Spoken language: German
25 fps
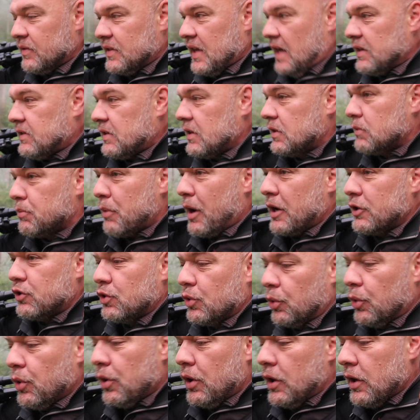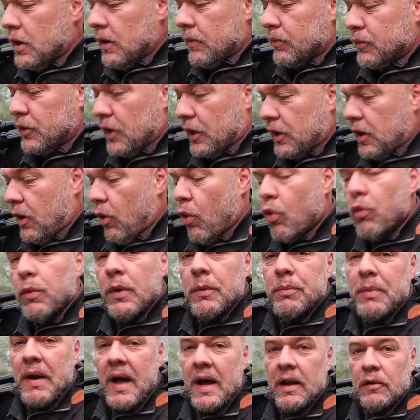Das ist mal so der
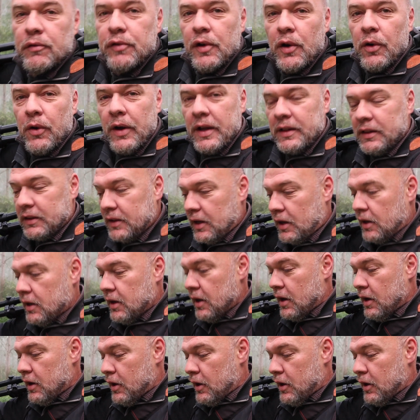grobe Plan für heute.